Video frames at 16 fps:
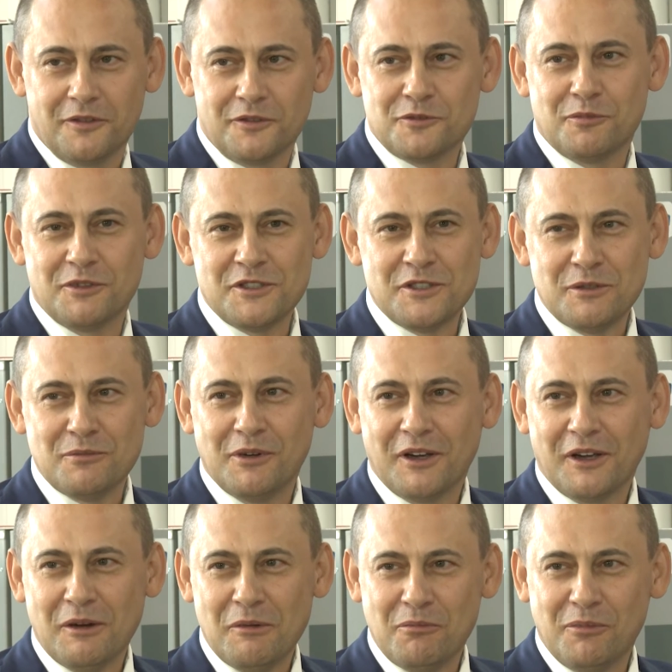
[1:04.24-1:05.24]

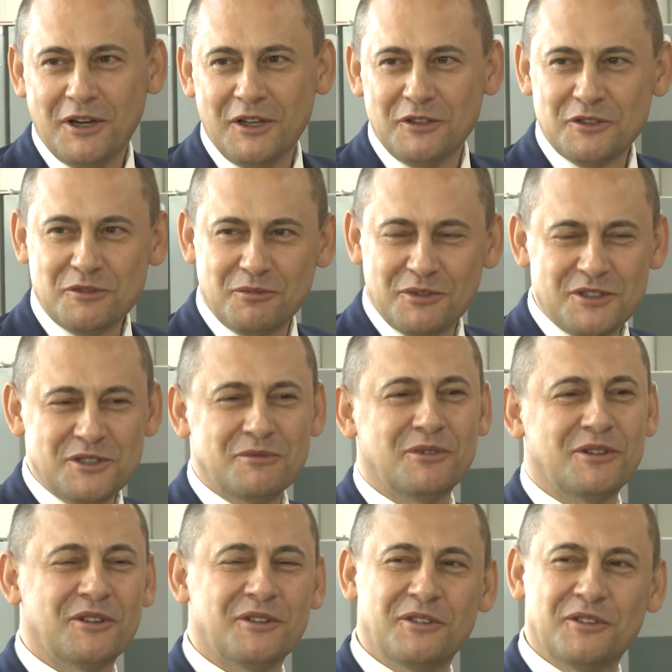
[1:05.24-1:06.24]
Спасибо компании,
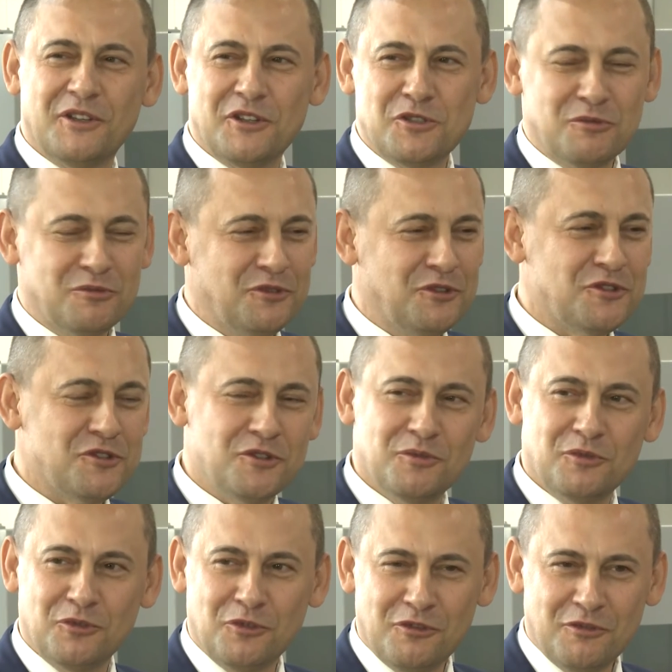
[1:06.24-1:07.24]
спасибо нашему
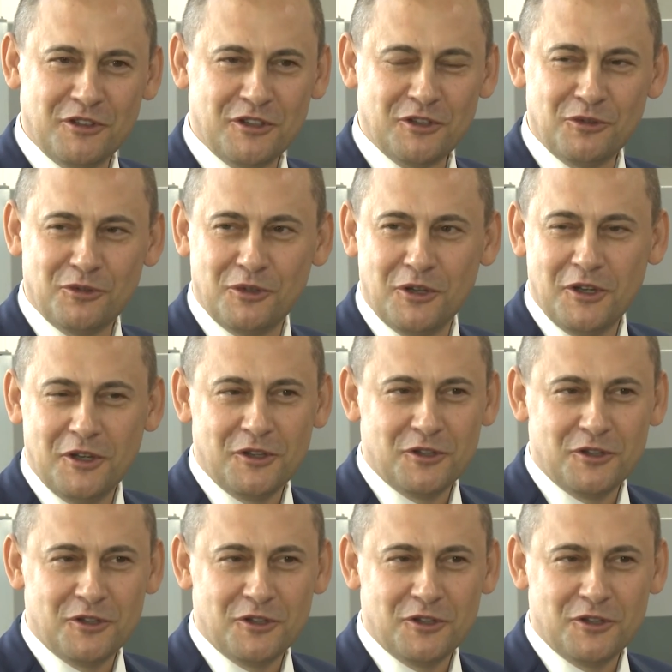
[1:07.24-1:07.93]
Нижнему Новгороду,